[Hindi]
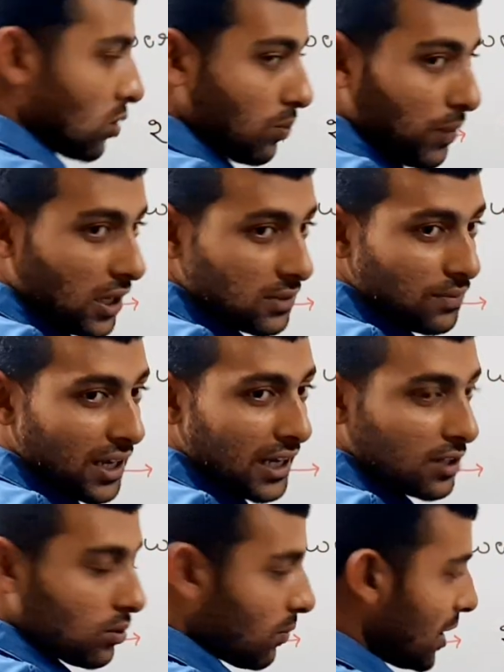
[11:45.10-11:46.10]
और प्लस
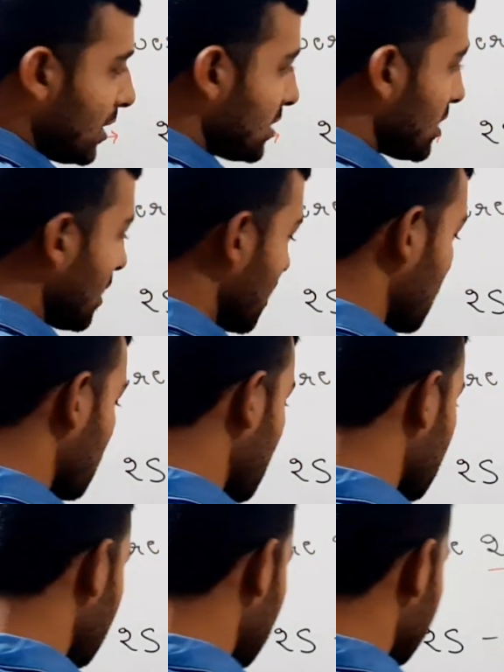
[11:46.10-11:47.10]
मिलेंगे तो माइनस ही आना
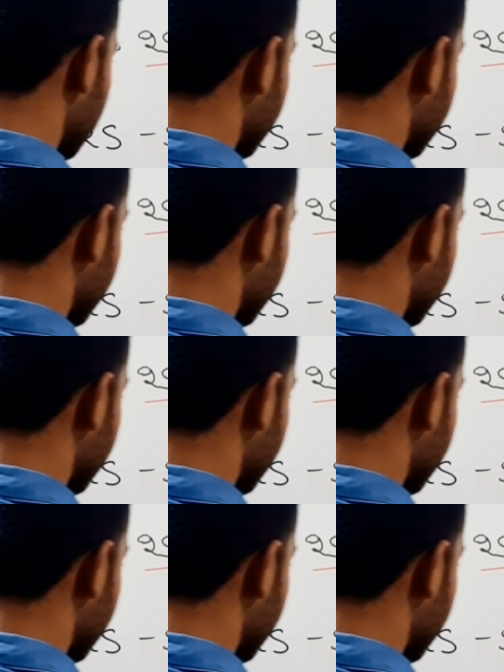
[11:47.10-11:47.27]
बाद में